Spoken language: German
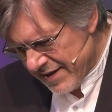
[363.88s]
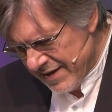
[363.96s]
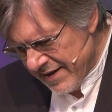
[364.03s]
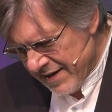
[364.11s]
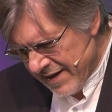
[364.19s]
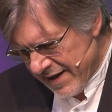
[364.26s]

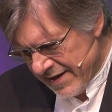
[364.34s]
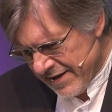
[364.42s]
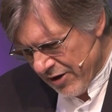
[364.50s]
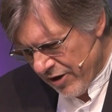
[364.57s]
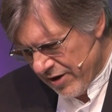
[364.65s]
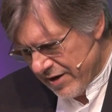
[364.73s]
kann
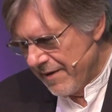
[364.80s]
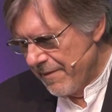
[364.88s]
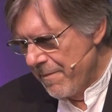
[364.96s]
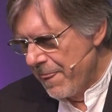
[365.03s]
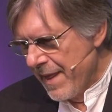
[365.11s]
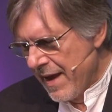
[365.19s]
in der
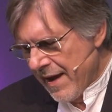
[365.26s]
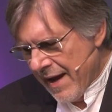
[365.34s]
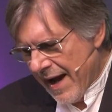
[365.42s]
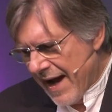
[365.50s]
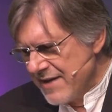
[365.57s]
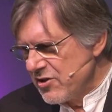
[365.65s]
Hölle.
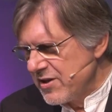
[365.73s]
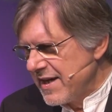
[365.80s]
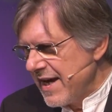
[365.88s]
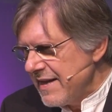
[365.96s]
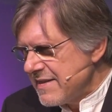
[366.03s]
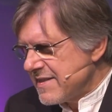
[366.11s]
Also
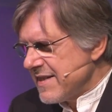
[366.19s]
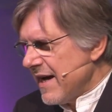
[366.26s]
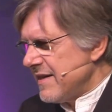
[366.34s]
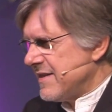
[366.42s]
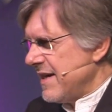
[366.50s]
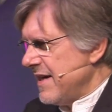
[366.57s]
jetzt
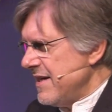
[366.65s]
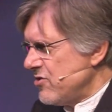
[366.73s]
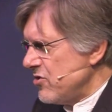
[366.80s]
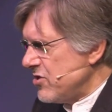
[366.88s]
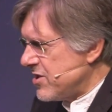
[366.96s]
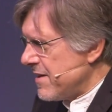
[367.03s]
sagt
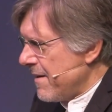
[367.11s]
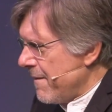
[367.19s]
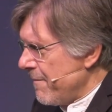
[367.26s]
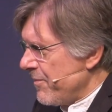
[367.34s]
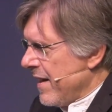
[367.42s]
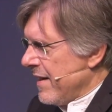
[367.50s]

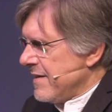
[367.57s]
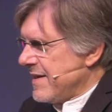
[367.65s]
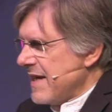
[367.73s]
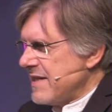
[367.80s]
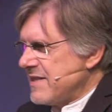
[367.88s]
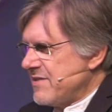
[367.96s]
Jesus,
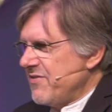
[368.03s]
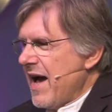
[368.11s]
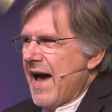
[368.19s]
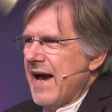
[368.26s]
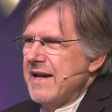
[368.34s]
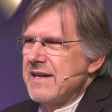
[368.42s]
dass
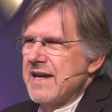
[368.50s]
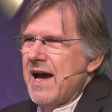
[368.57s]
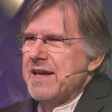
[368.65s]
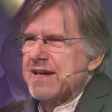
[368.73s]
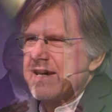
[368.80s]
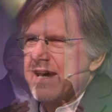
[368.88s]
wir
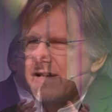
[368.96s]
eigentlich eine